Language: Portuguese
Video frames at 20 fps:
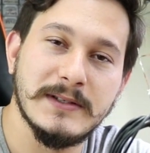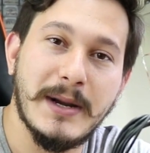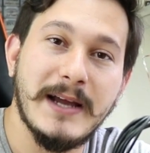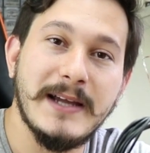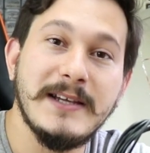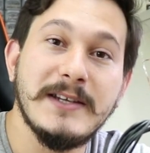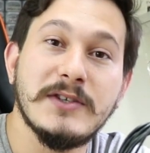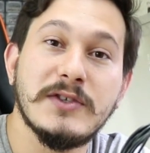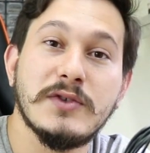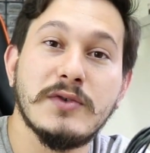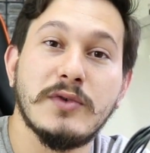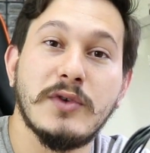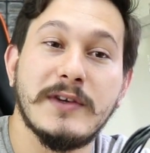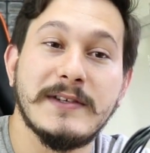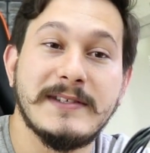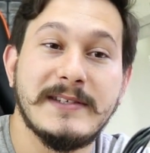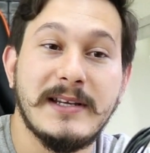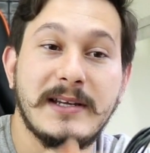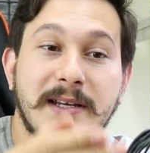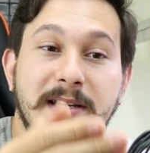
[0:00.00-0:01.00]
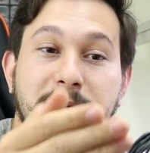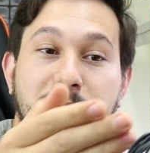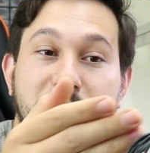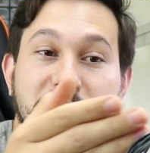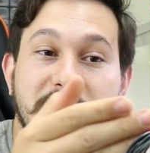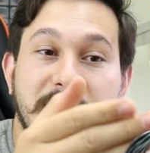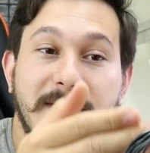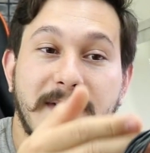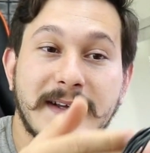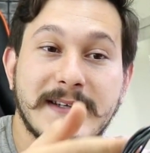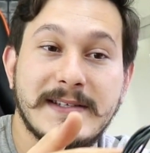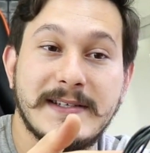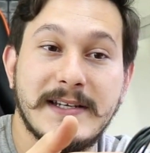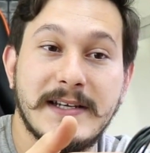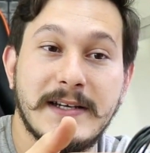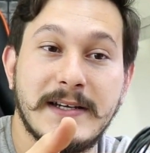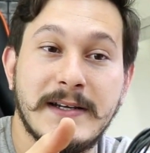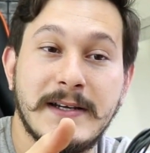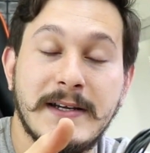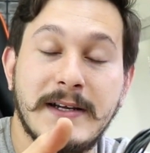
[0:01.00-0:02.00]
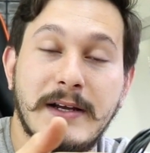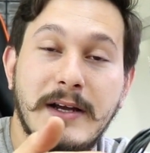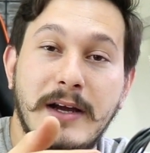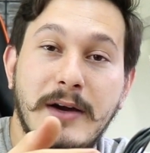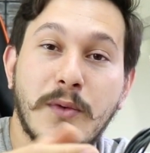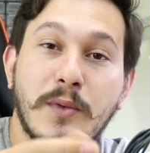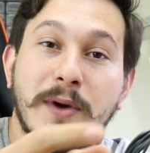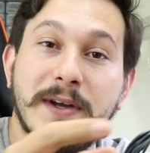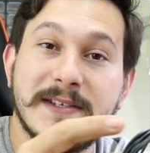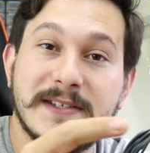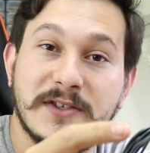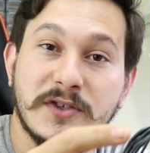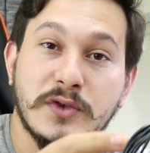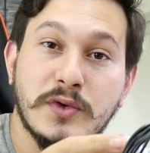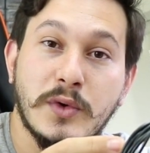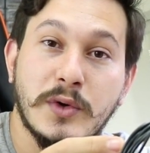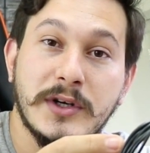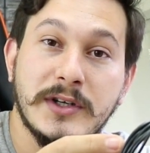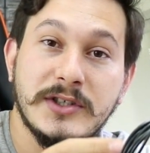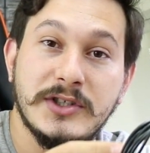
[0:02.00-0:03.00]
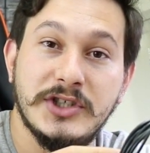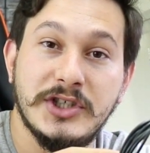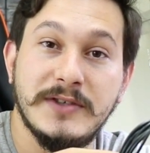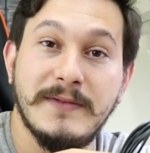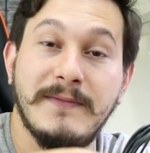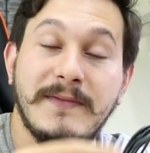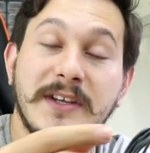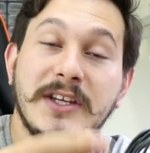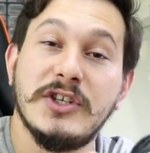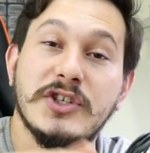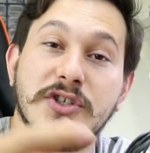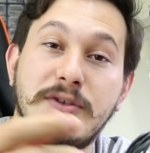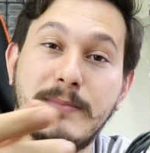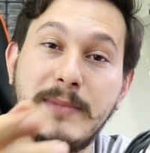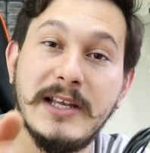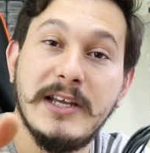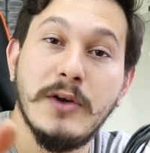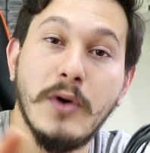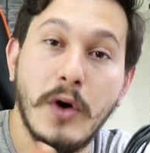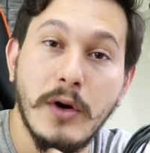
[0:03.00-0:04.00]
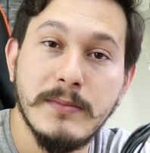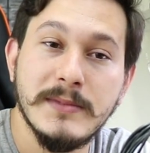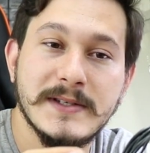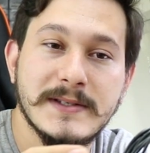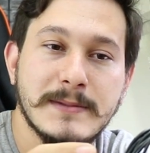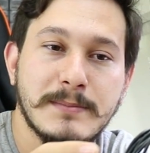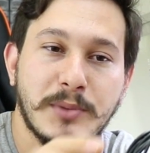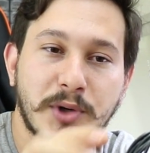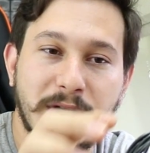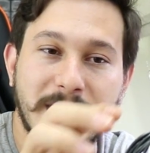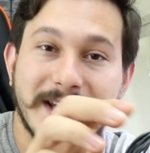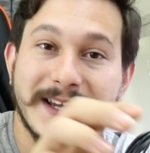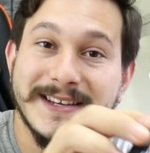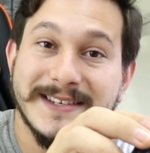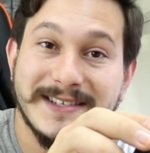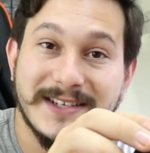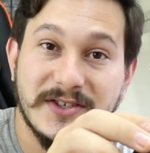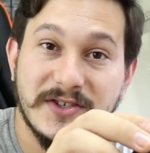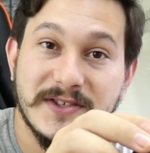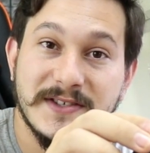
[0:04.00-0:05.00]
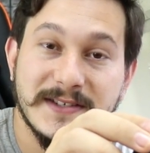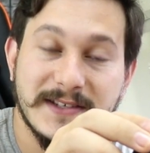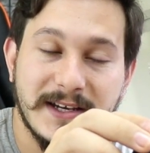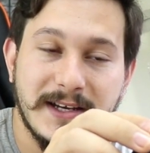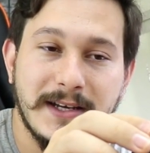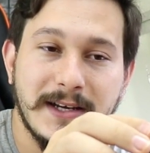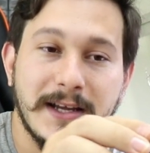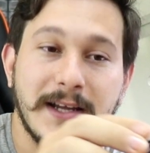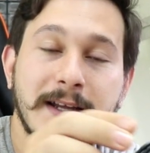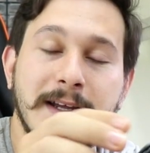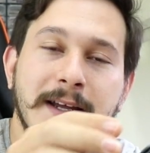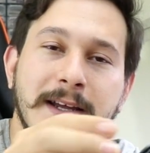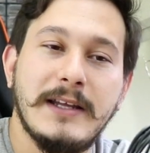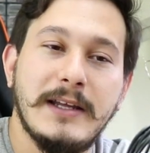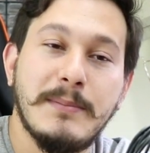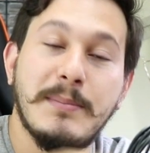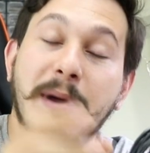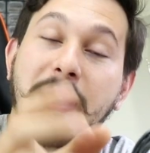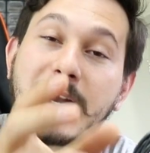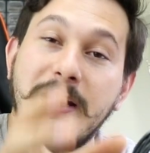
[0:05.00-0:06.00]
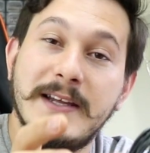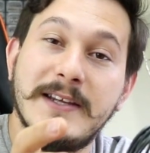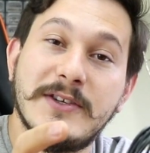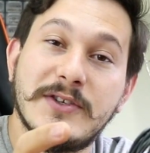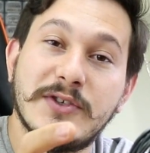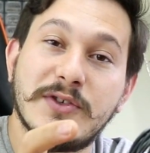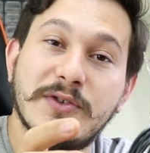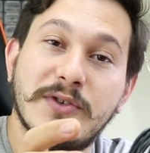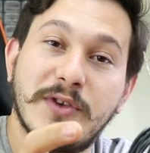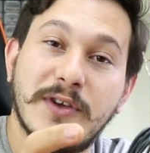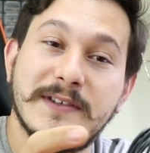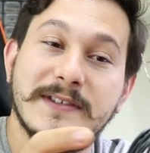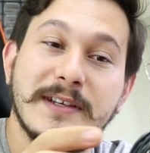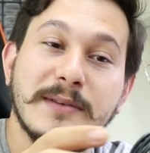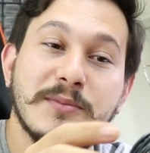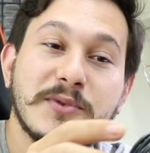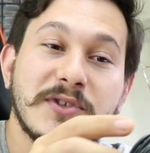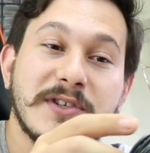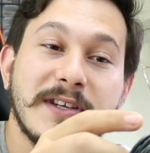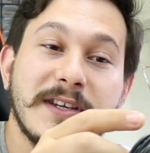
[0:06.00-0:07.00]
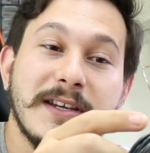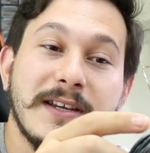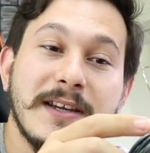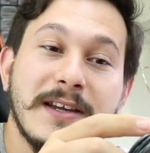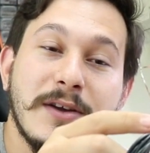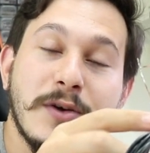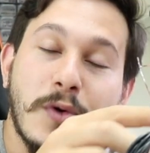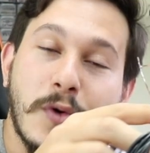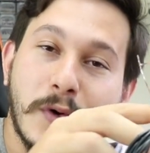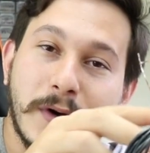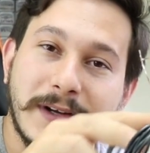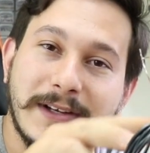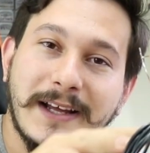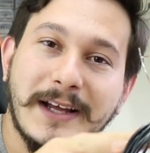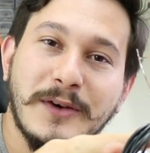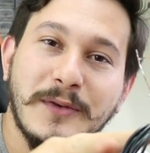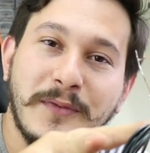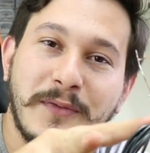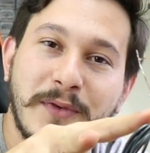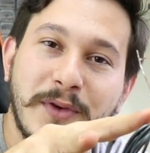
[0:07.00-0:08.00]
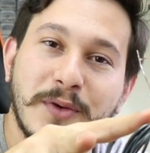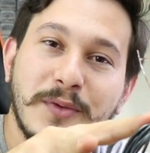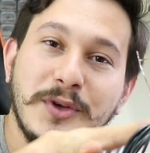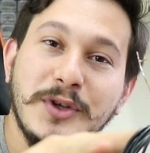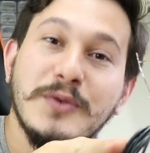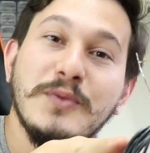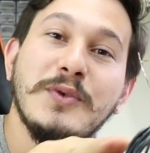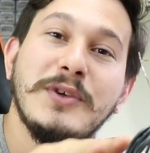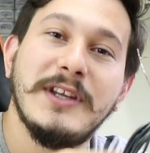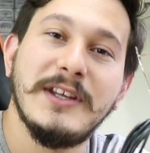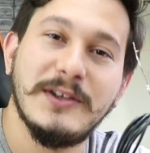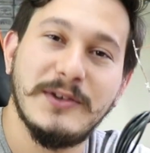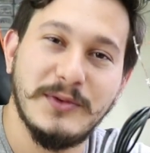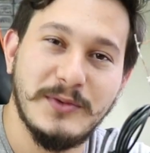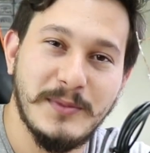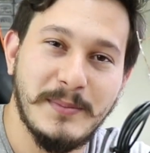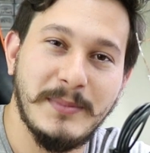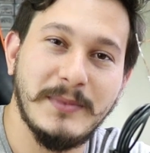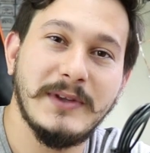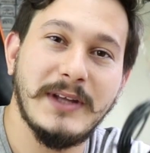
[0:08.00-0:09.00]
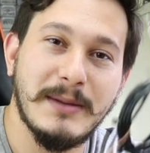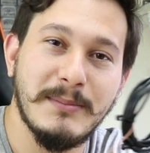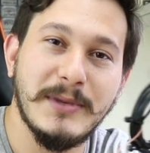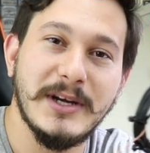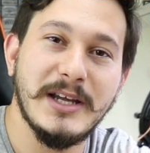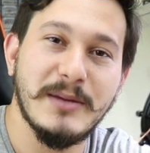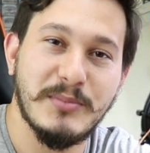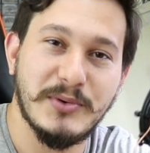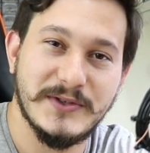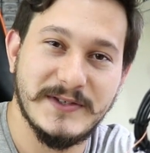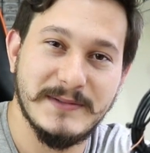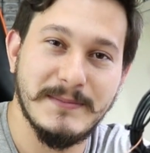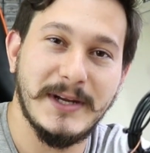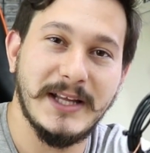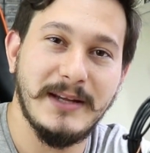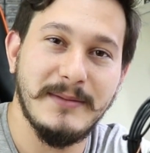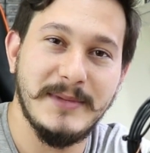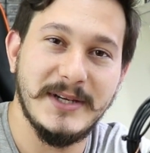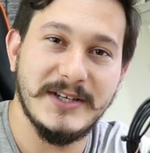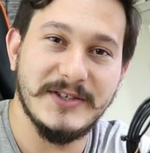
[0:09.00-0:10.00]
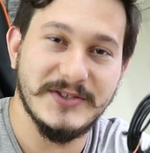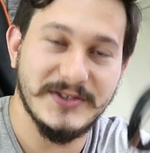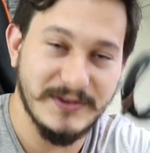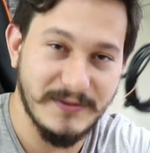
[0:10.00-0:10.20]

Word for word: Para isso nós teríamos que fazer é um resistor de 20 miliohms, porque esse é de 100, né? E para isso nós temos que cortar o fio em um quinto do tamanho aproximadamente.